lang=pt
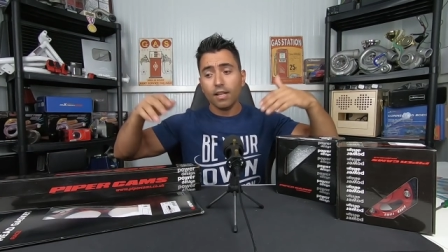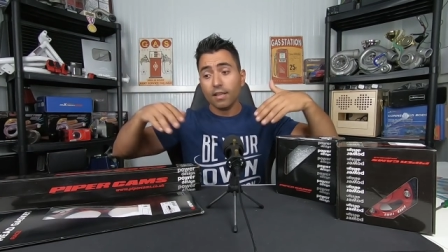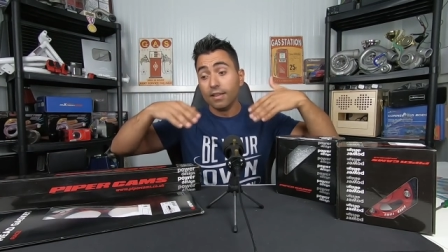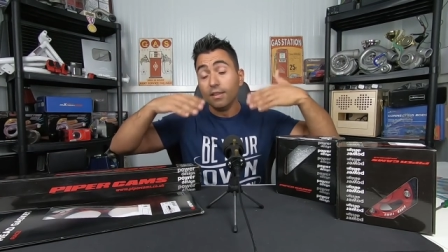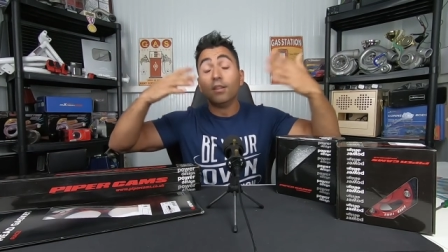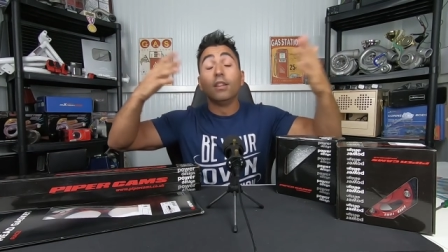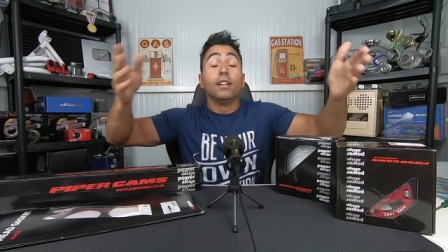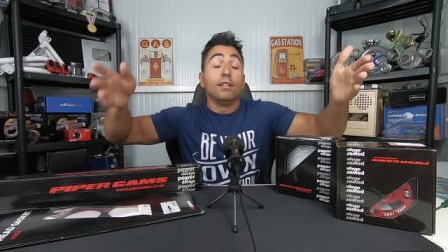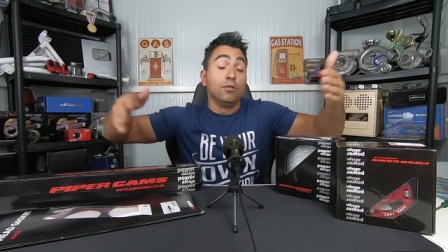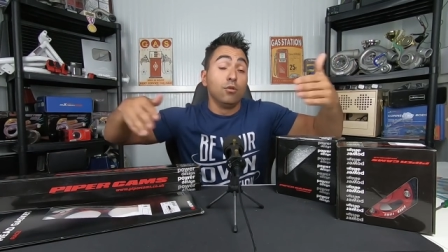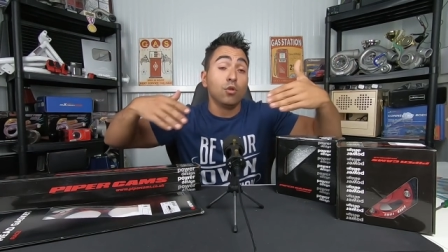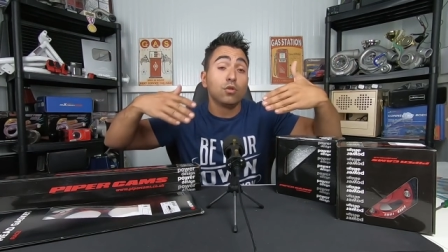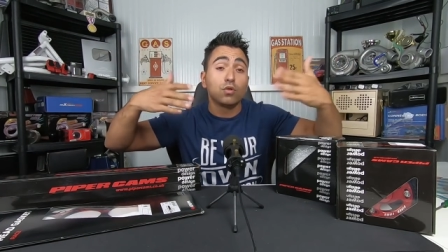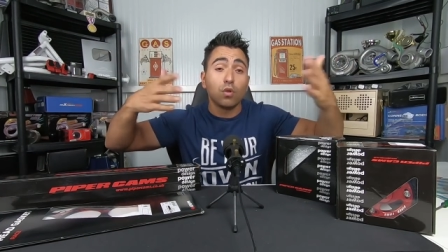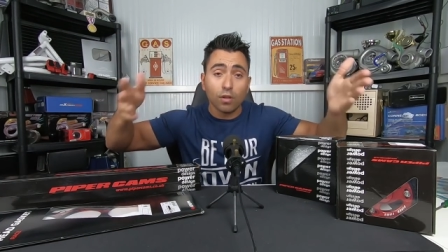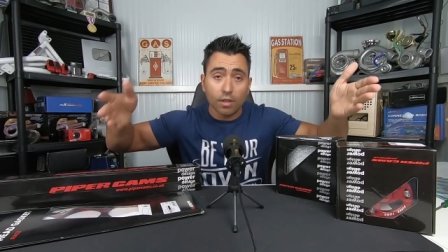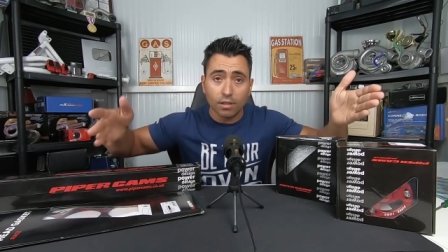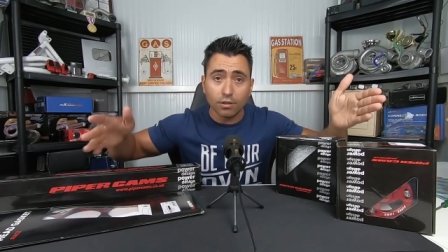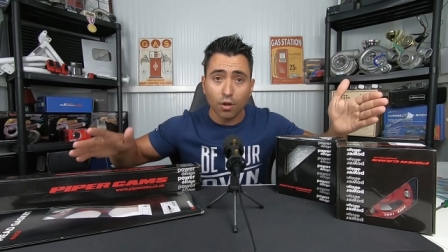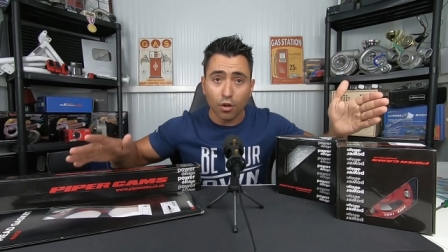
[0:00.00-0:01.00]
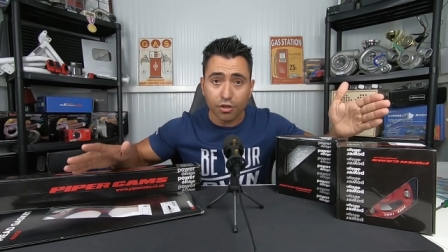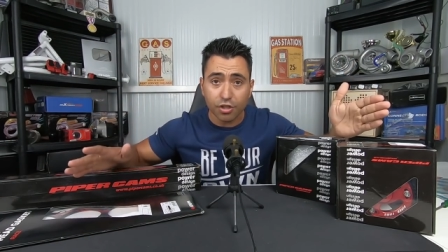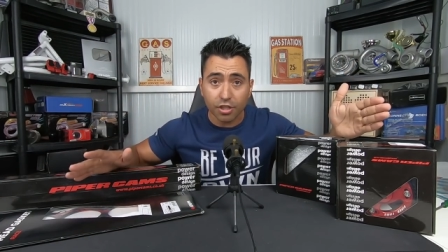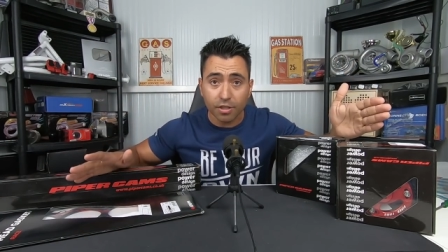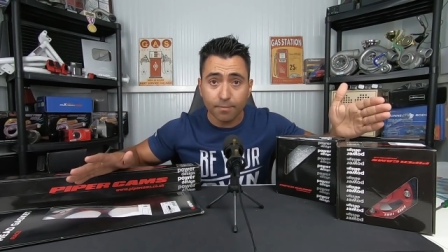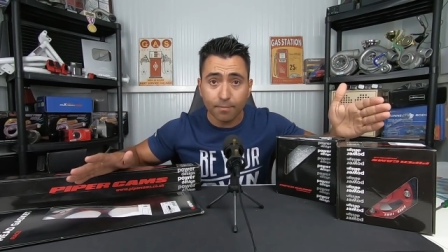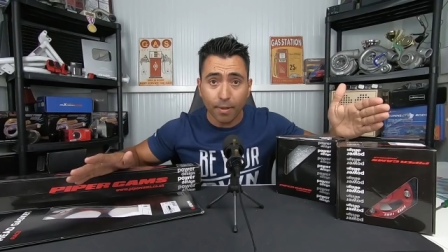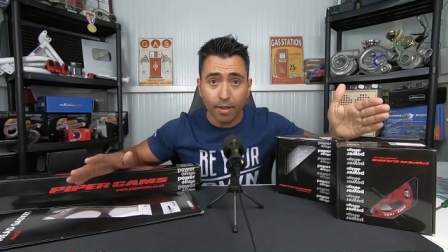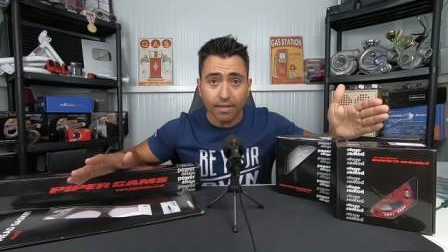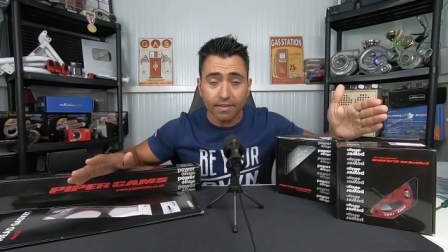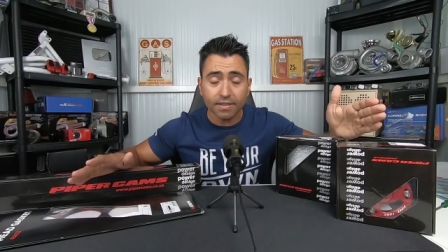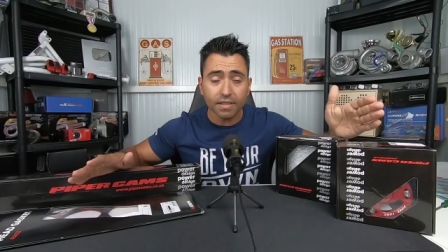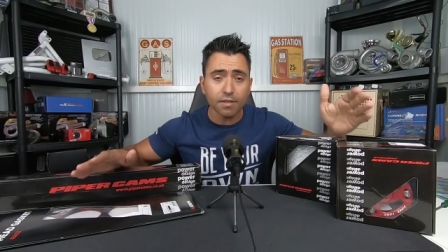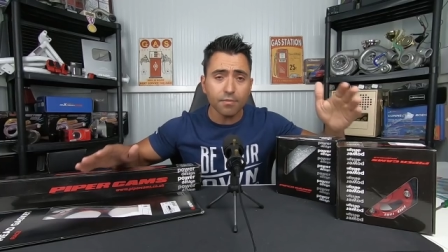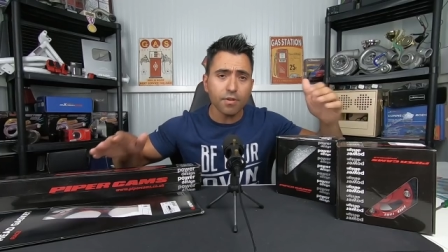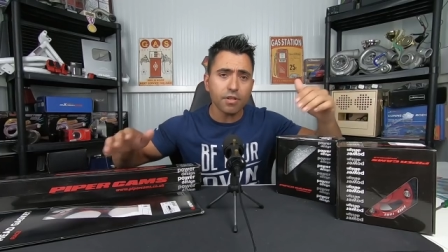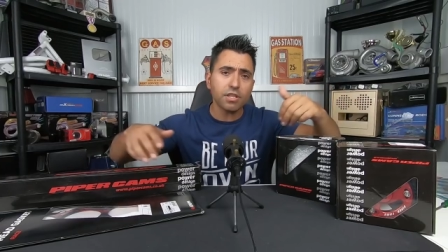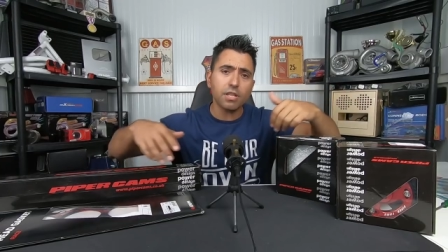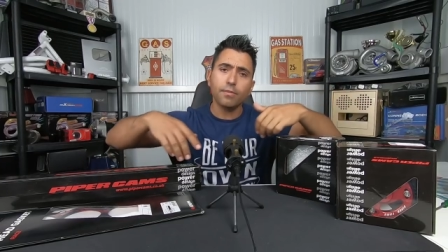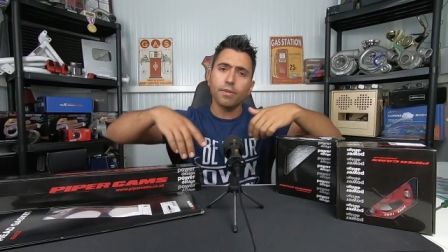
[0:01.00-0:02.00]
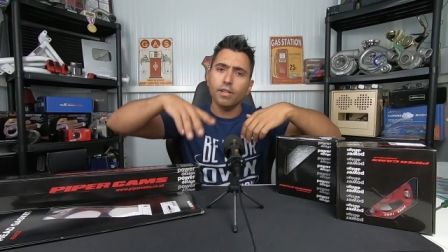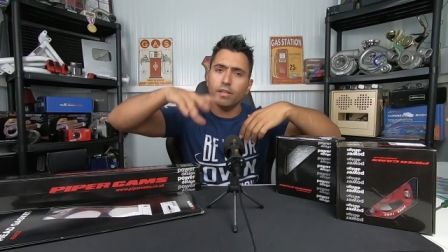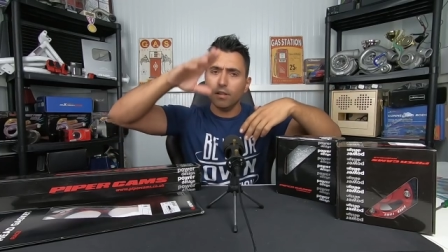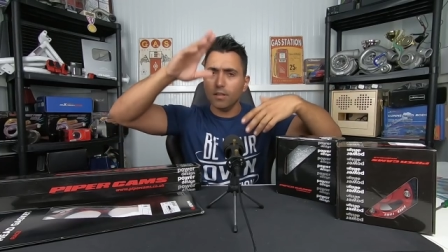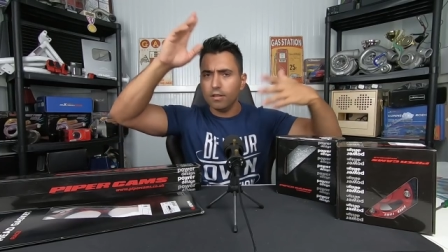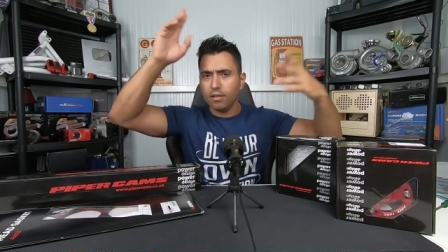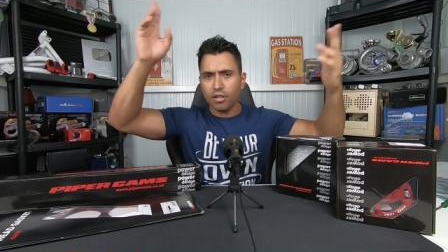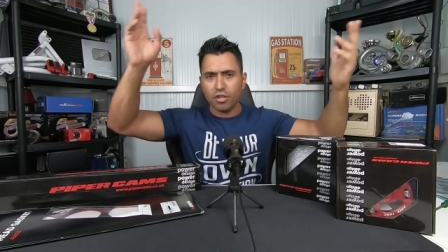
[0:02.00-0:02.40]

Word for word: de, não só da loja de peças, mas também de,